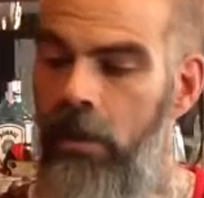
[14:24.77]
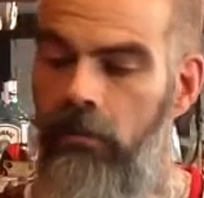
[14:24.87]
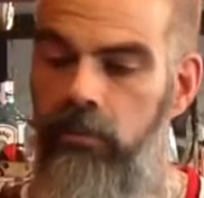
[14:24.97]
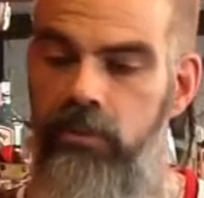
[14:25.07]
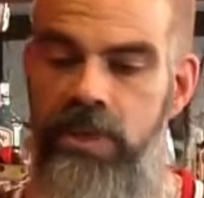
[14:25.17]

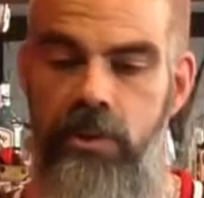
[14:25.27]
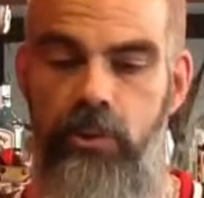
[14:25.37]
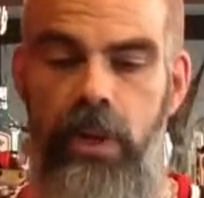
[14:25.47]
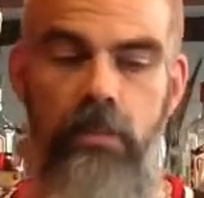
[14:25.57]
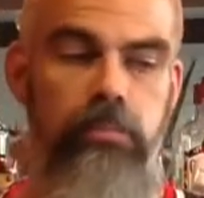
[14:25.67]
vous vous
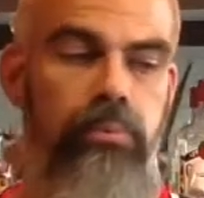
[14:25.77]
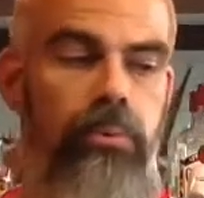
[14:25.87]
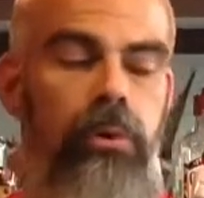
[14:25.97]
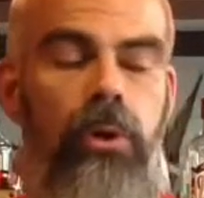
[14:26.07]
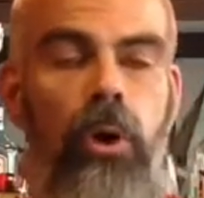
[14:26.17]
assurez une
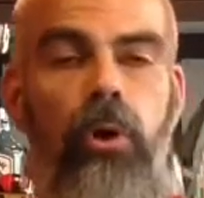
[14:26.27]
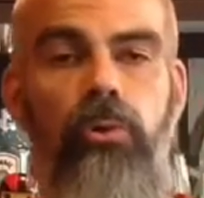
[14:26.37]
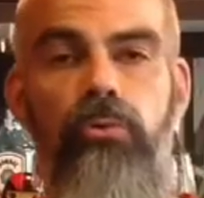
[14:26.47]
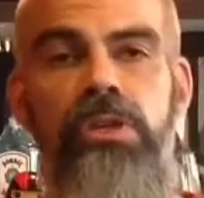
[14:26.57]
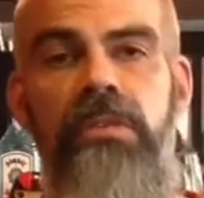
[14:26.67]
plus grande
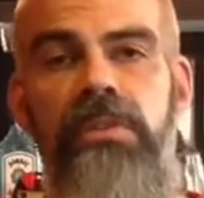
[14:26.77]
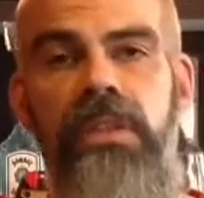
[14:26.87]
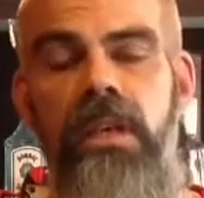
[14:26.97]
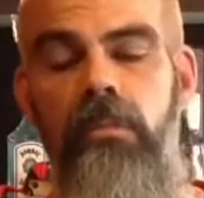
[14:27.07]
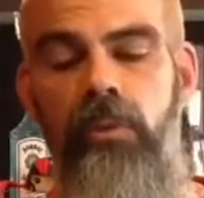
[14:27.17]

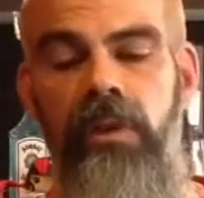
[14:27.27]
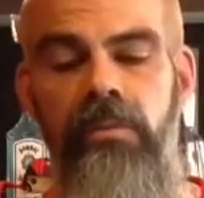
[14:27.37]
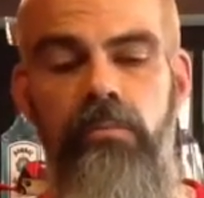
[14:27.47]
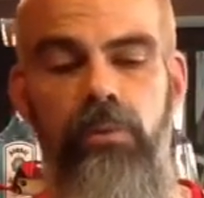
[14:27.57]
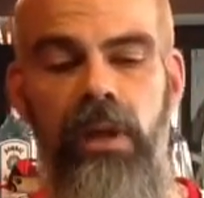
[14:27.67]
longévité à mon
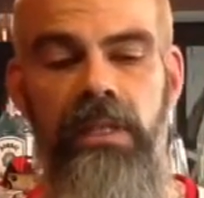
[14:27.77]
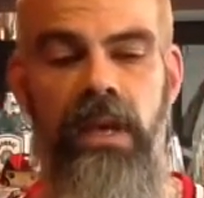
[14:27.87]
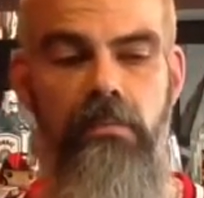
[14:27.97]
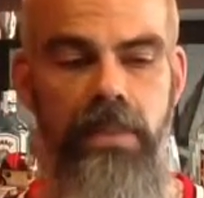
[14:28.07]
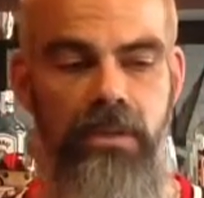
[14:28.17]
avis pour la
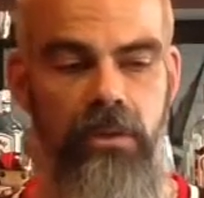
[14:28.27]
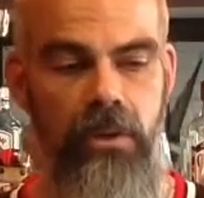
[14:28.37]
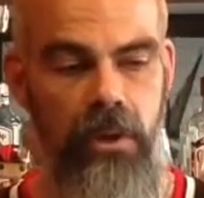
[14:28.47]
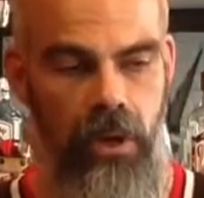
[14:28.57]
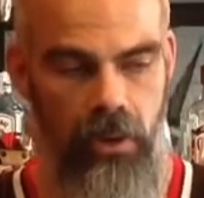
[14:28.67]
table, parce
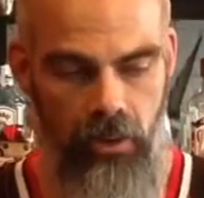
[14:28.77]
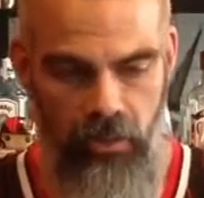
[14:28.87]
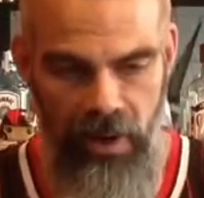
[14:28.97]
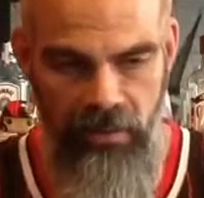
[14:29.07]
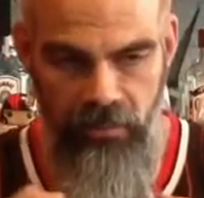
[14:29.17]
que
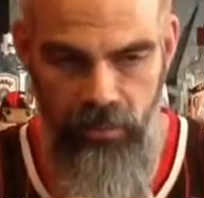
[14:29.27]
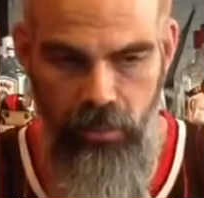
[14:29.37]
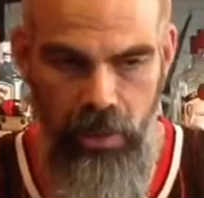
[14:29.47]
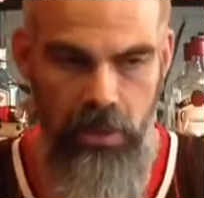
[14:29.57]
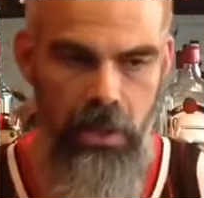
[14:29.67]
on l'avait
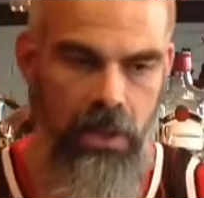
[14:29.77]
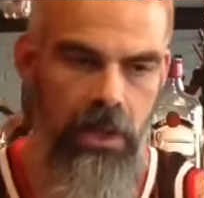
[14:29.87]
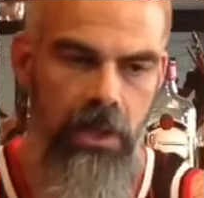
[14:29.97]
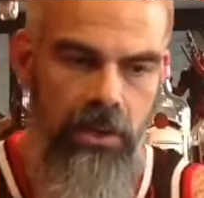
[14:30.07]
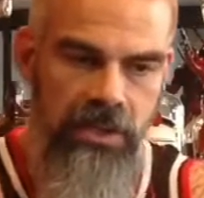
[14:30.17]
vu, hein,
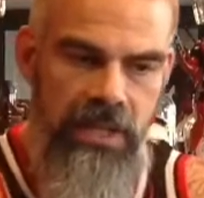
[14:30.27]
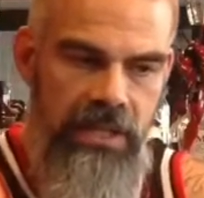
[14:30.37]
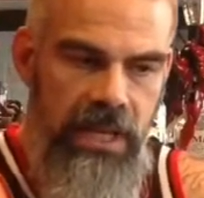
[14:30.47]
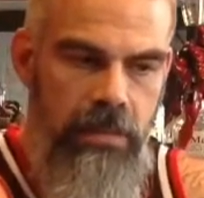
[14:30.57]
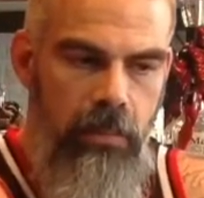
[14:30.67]

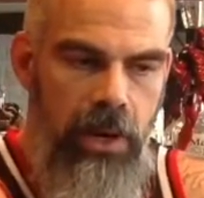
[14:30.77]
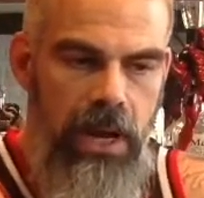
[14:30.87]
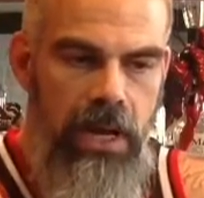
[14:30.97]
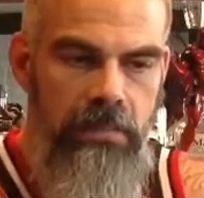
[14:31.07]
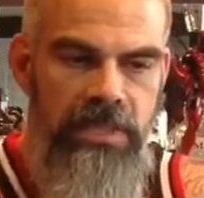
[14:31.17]
ces
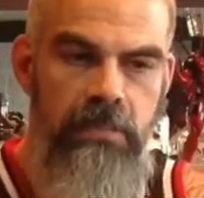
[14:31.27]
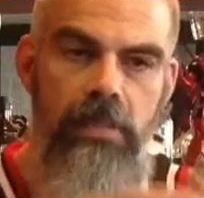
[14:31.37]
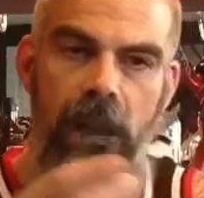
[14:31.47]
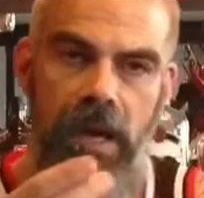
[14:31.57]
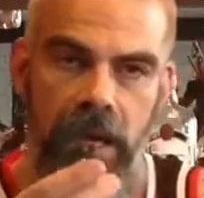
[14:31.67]
éléments-là, les petites
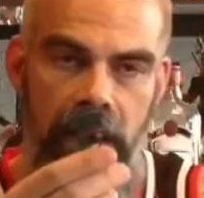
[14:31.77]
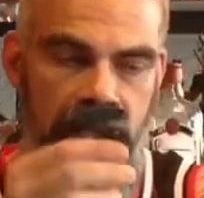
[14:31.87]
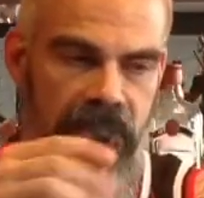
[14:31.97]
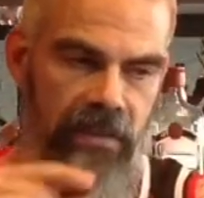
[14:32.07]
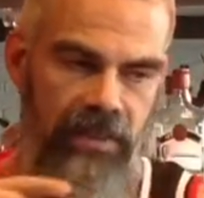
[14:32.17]
barrières,
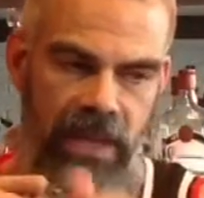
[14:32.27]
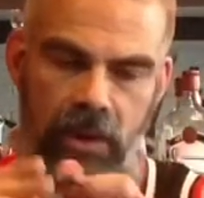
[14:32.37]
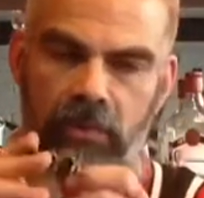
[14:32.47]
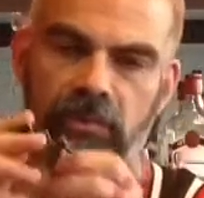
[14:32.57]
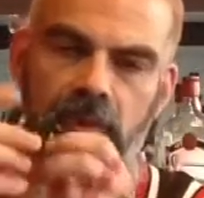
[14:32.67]
ça vient
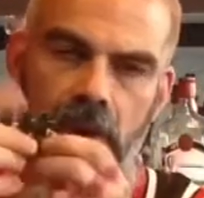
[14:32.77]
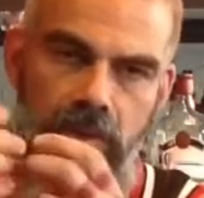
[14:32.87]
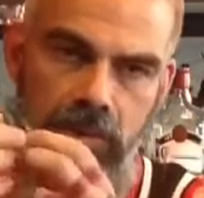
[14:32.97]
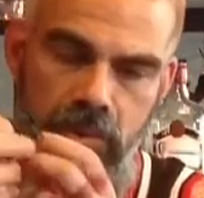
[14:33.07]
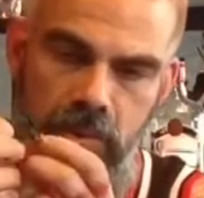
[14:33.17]
en
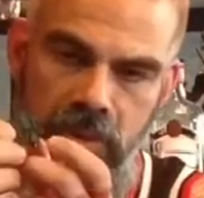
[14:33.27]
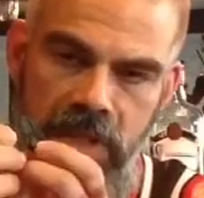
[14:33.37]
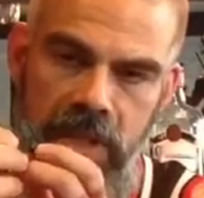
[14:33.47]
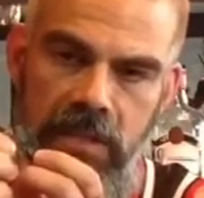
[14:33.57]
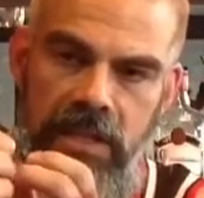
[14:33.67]
force sur
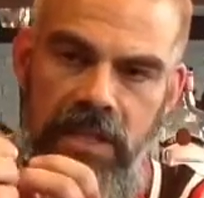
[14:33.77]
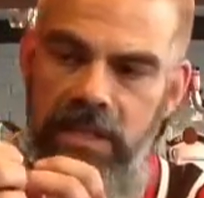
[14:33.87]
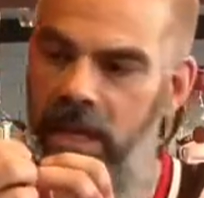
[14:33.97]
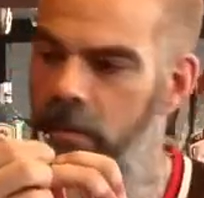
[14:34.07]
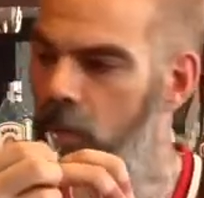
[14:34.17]

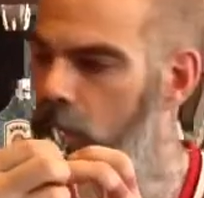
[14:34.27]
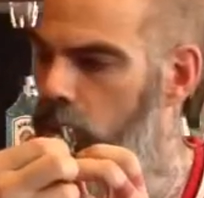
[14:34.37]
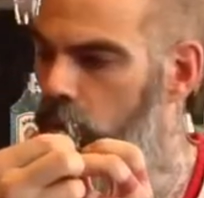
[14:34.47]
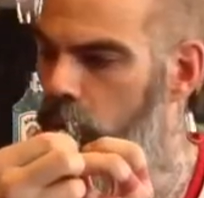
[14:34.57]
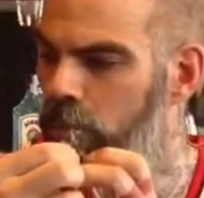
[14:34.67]
des éléments
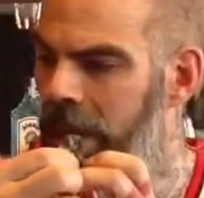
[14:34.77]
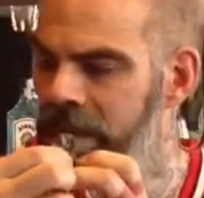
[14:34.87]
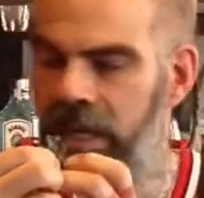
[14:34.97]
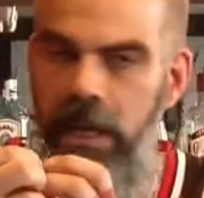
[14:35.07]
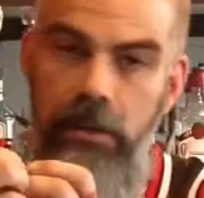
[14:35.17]
de,
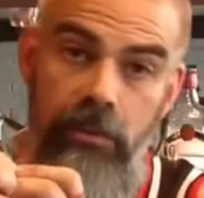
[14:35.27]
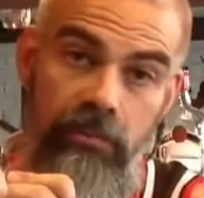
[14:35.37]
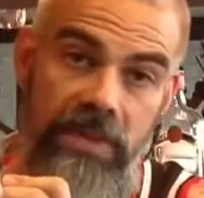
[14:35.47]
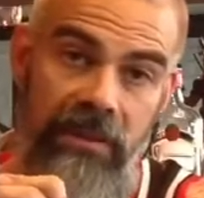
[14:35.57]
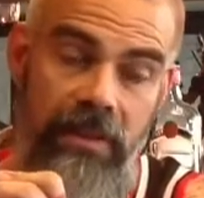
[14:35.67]
passerelles que
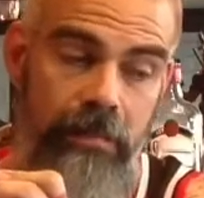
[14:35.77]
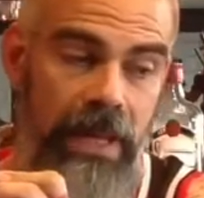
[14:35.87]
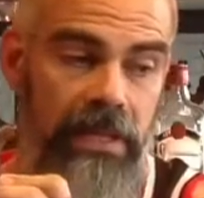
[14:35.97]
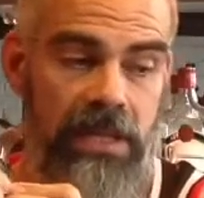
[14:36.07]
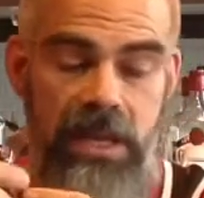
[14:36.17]
vous avez
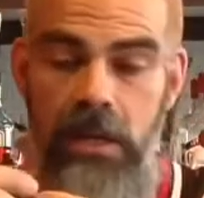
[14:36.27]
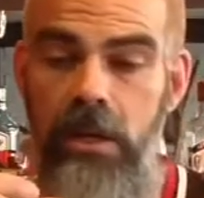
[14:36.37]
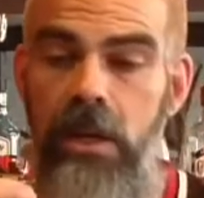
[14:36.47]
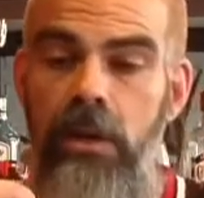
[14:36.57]
peints déjà.